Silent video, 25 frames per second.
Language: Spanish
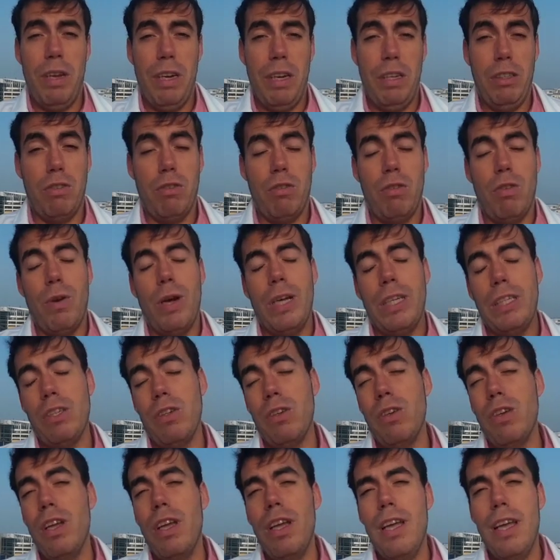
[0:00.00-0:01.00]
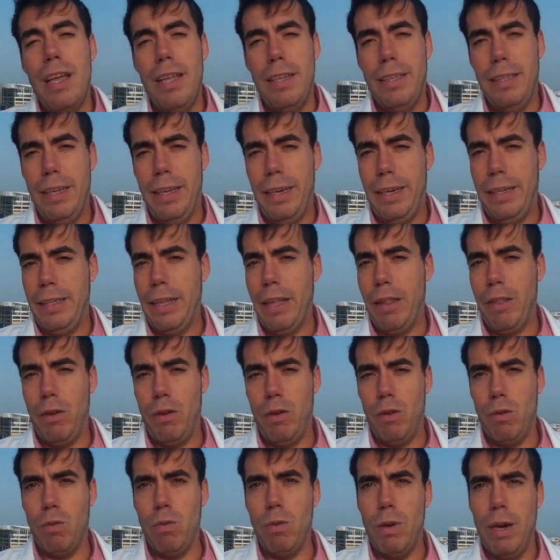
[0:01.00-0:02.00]
en estos casos de
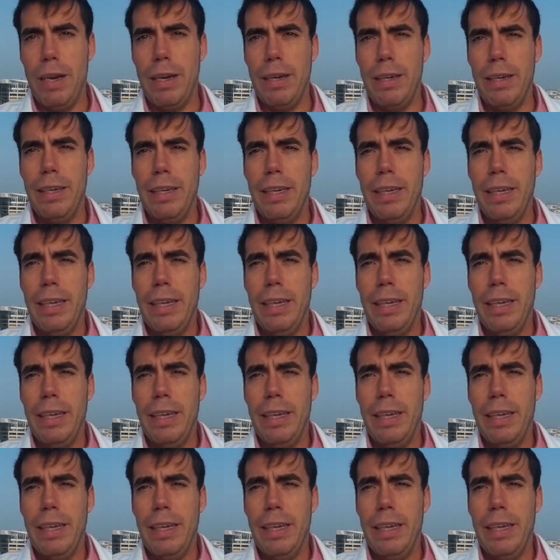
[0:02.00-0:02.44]
irritación ocular.